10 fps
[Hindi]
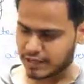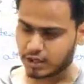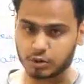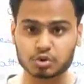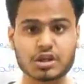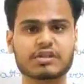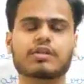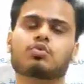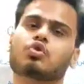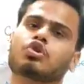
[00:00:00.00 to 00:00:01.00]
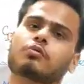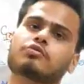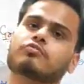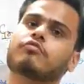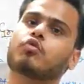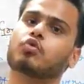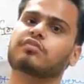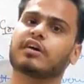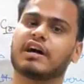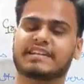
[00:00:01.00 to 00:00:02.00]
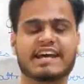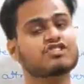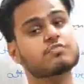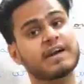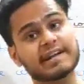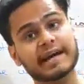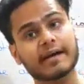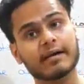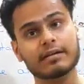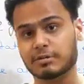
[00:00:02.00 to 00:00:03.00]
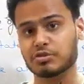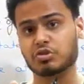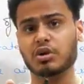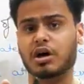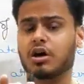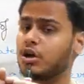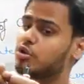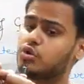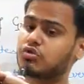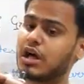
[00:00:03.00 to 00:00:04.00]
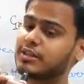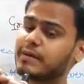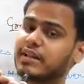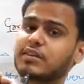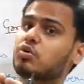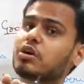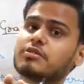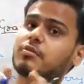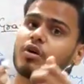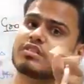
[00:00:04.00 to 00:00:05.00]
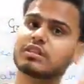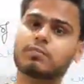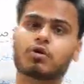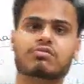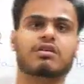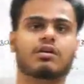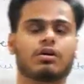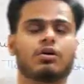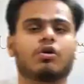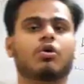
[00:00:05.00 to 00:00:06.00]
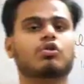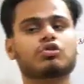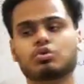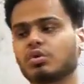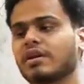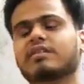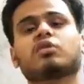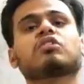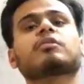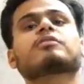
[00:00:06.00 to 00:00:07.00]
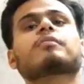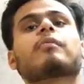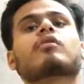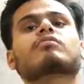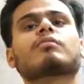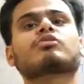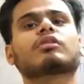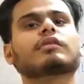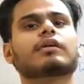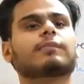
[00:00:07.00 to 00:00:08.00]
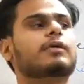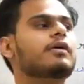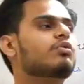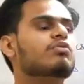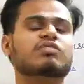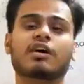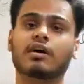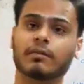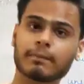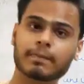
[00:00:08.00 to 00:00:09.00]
में है ना उतना ज़्यादा उन दोनों के बीच में फोर्स है अटैचमेंट है समझते हो ना जो साथ में रहता है उनके बीच में बहुत ज़्यादा फोर्स है और जो दूर रहते हैं उनके बीच में फोर्स कम हो जाती है अब कई दोस्त हैं